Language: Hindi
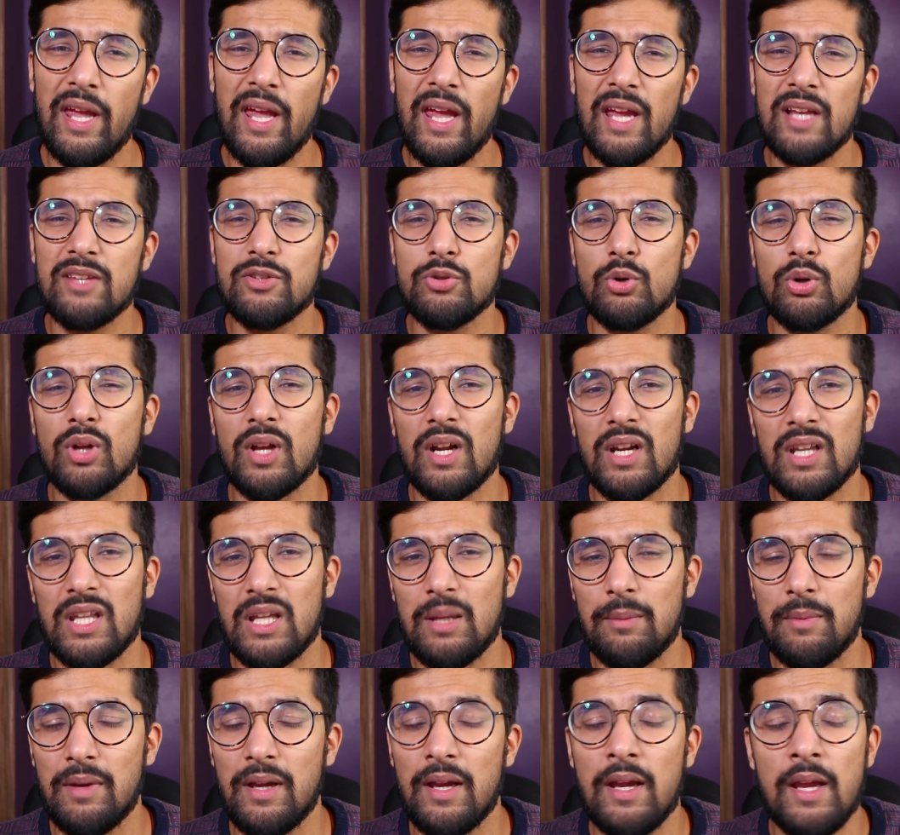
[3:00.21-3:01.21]
एकजुट
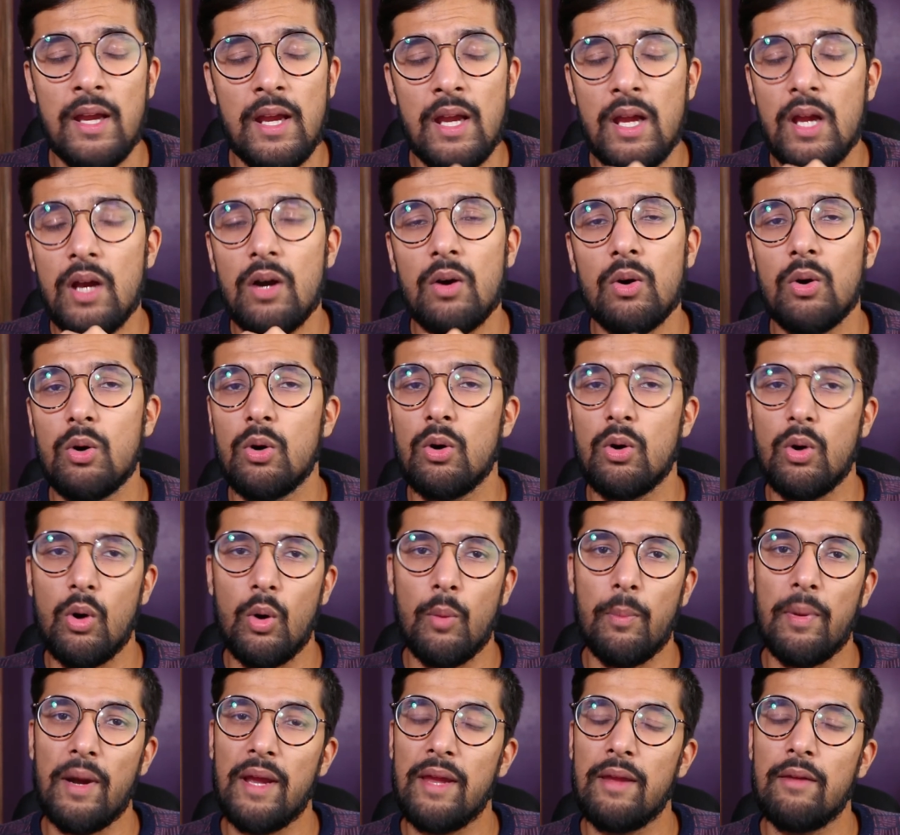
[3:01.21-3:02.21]
करने में
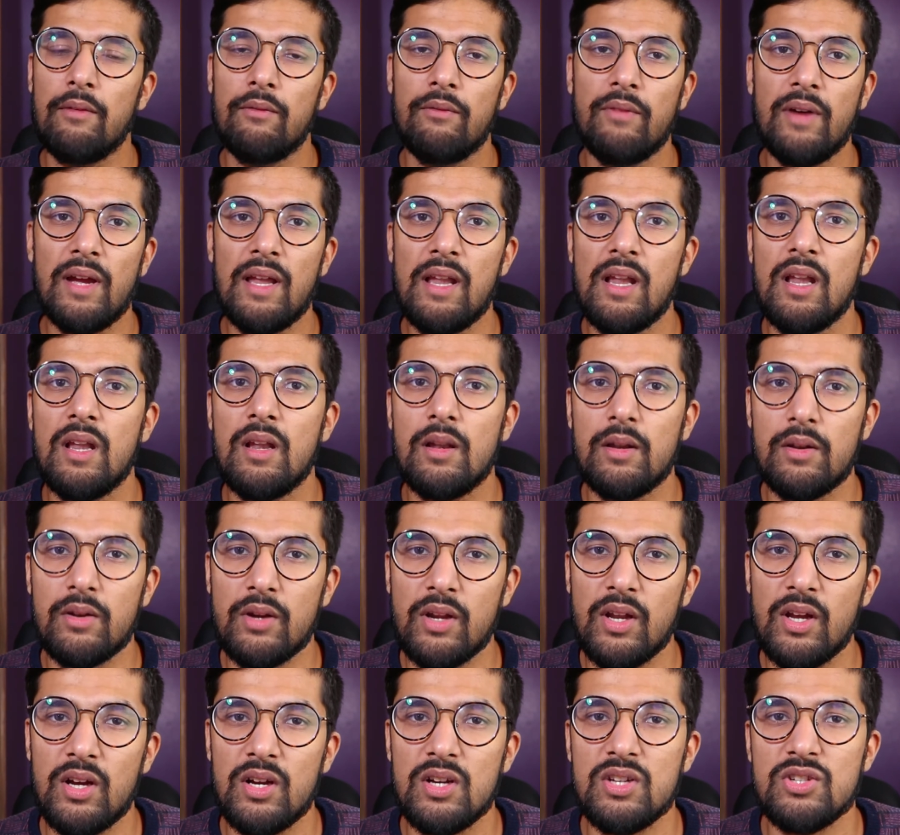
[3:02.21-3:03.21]
ओहो भाई वेल
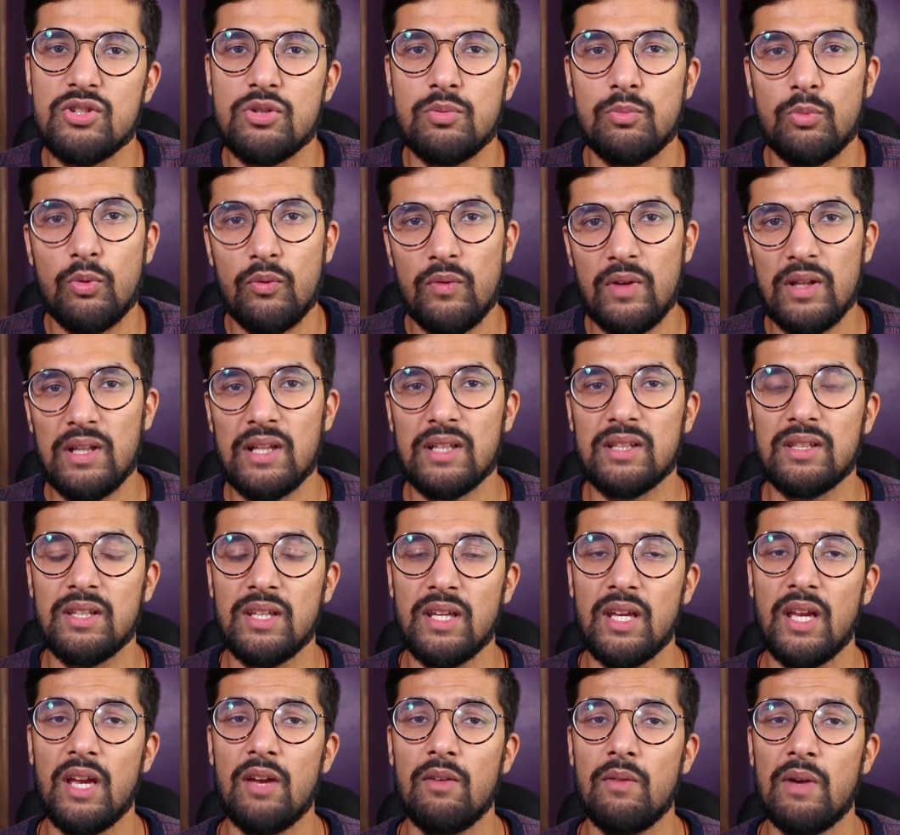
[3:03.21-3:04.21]
रिहर्स मूवी
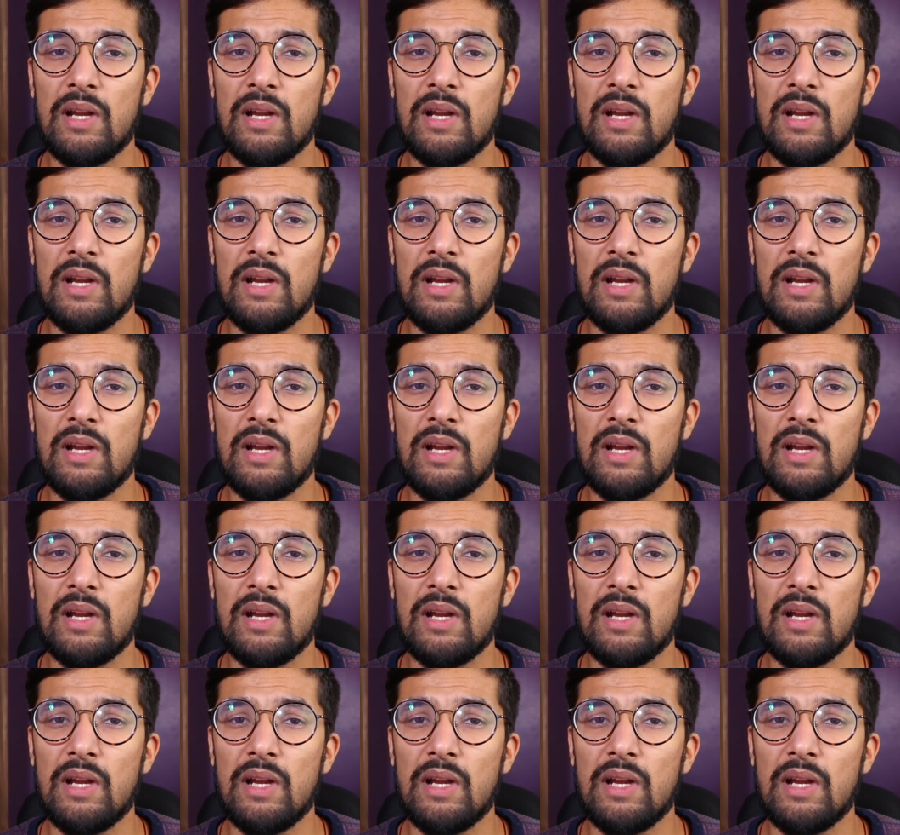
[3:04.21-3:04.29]
लगती है